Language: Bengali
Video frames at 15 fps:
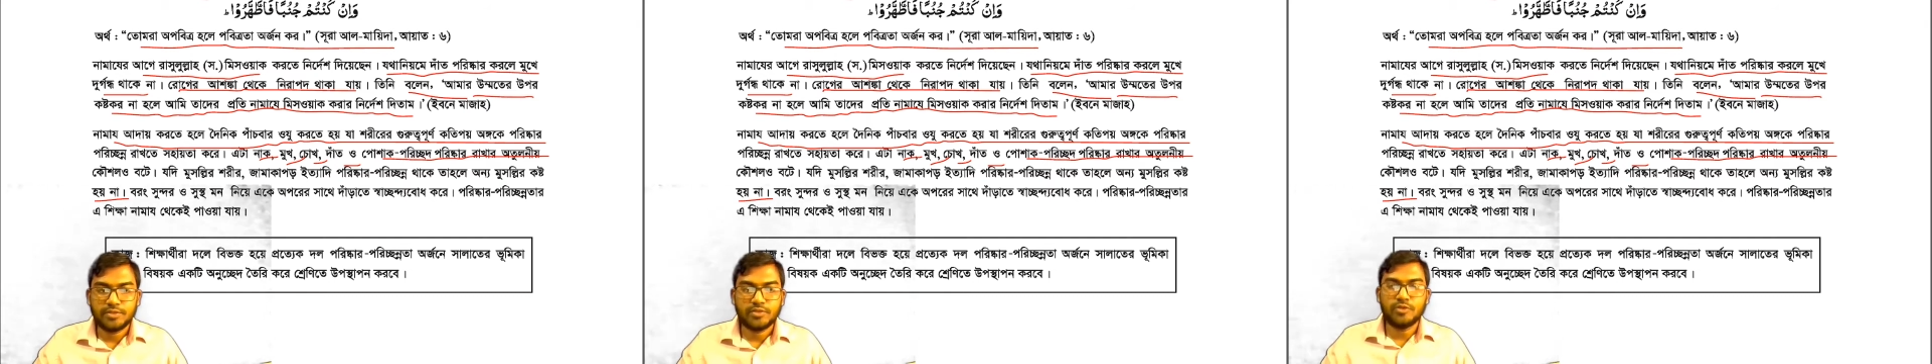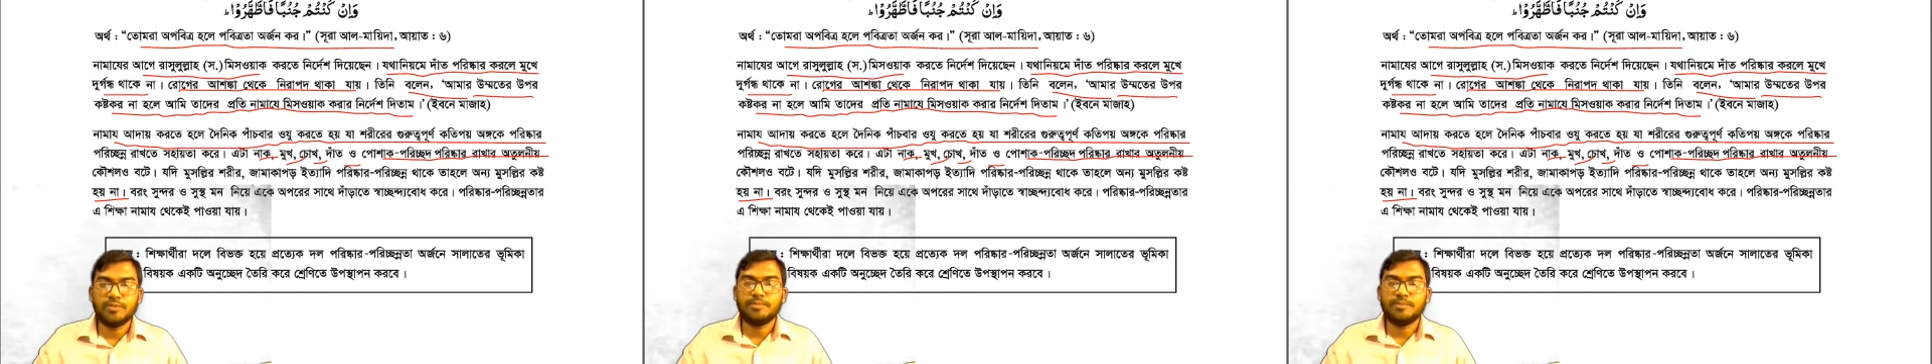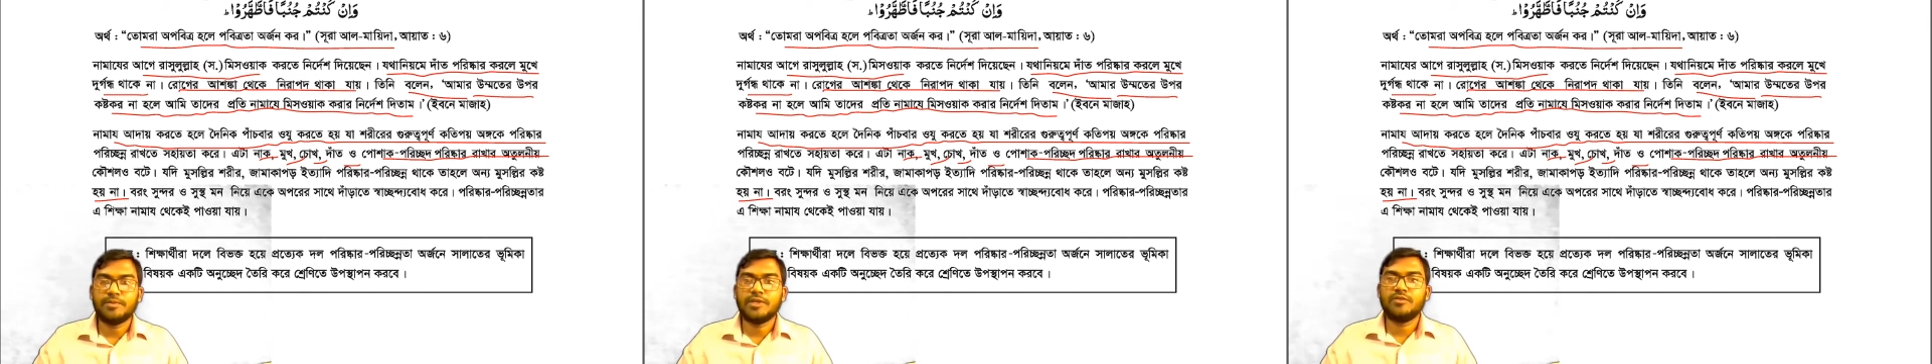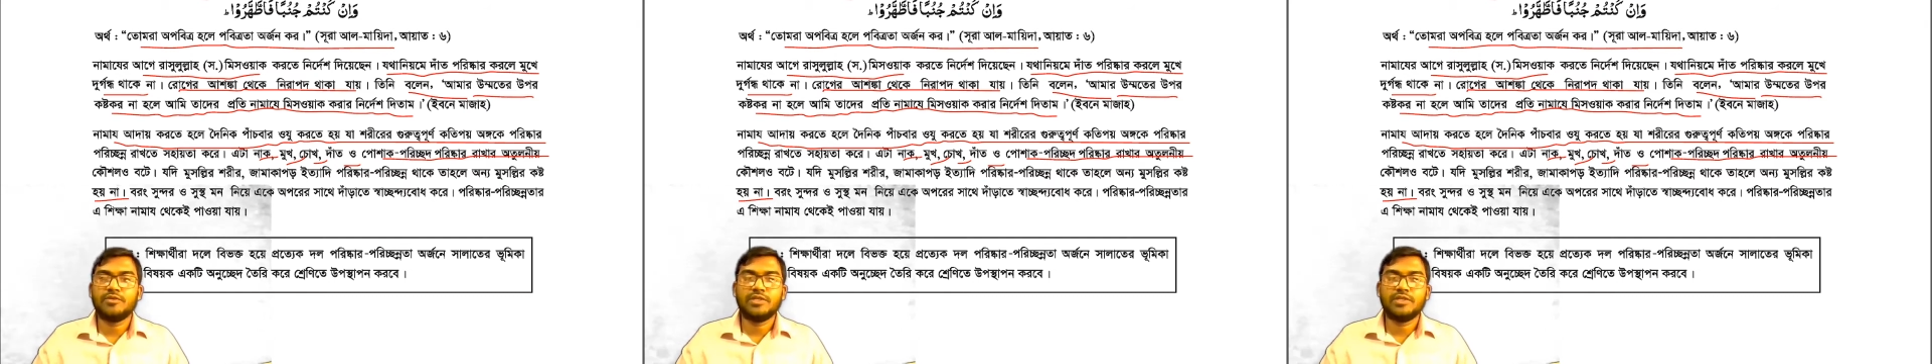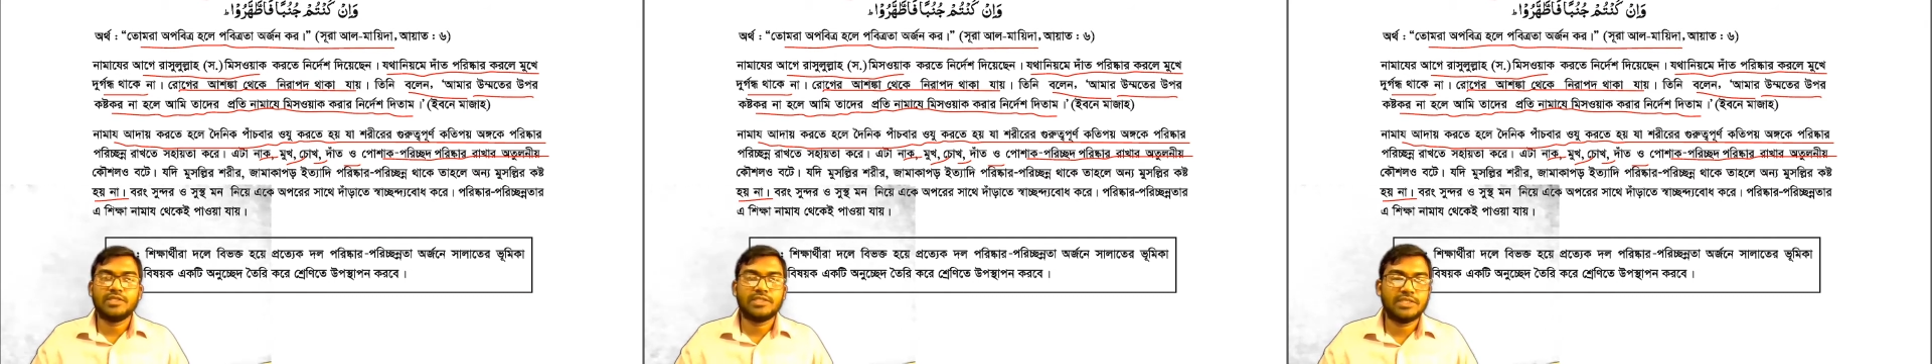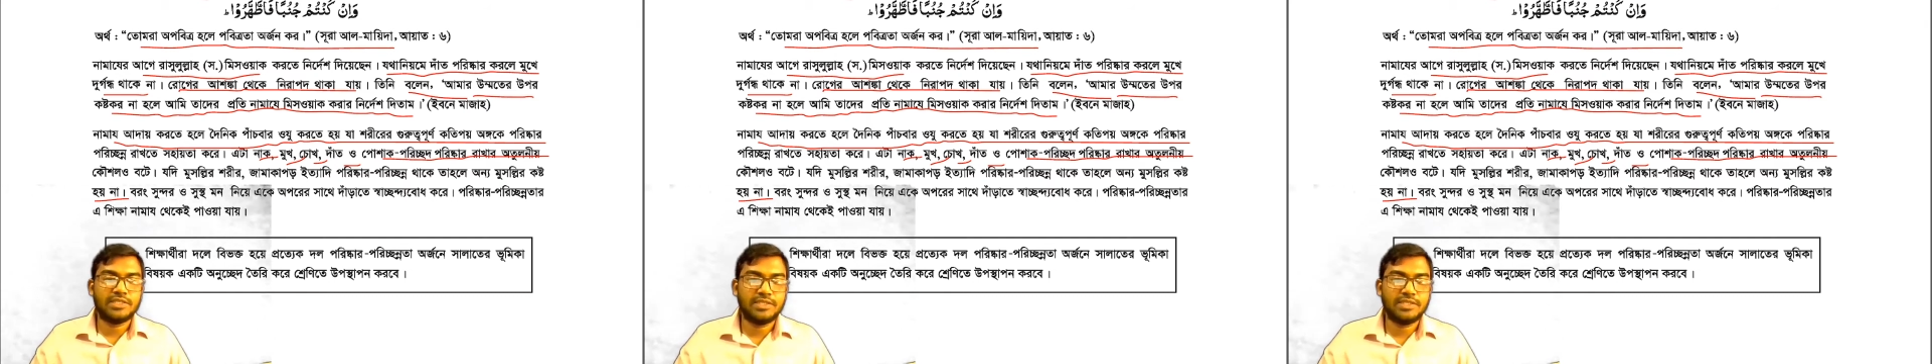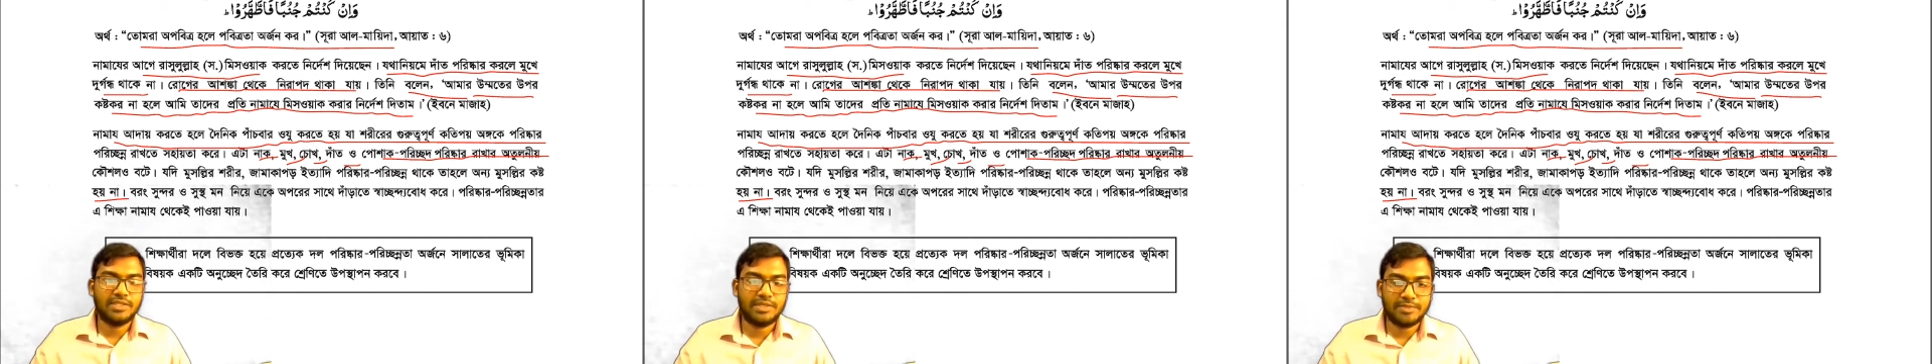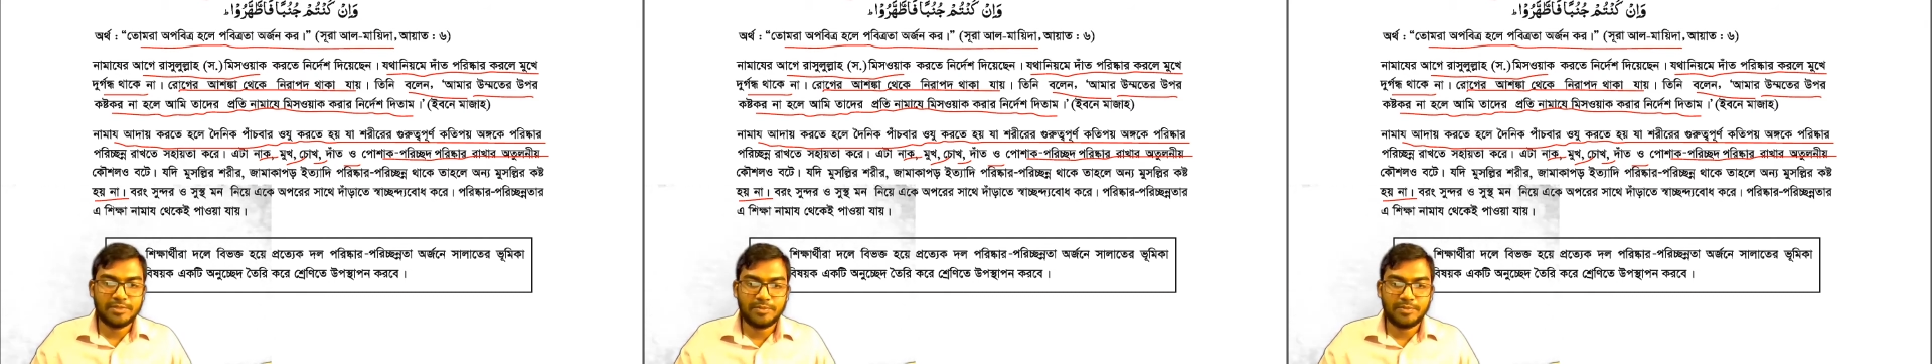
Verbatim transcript: ধূমপান করে এসে নামাজ